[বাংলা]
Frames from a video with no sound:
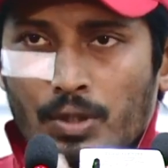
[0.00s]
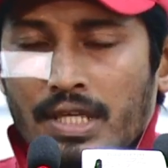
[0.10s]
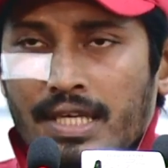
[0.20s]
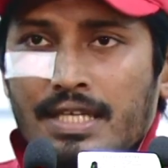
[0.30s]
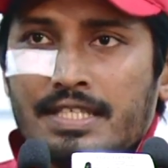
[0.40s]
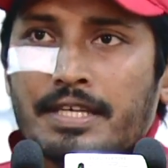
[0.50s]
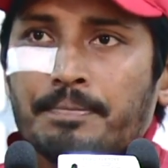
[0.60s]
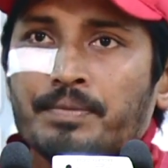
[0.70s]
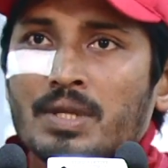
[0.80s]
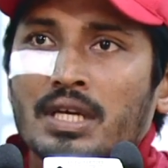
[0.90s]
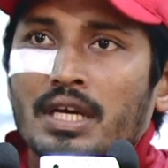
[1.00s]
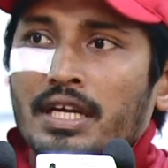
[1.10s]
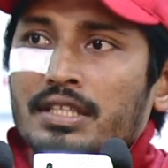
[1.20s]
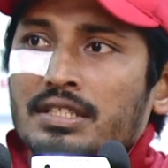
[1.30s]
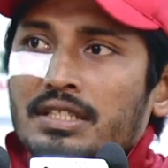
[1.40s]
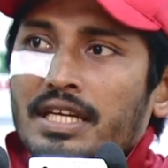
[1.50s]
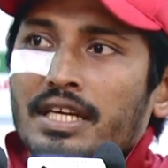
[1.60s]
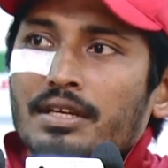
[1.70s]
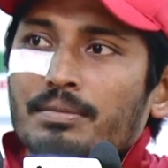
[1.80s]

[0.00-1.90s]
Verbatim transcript: বলতে গেলে যে সে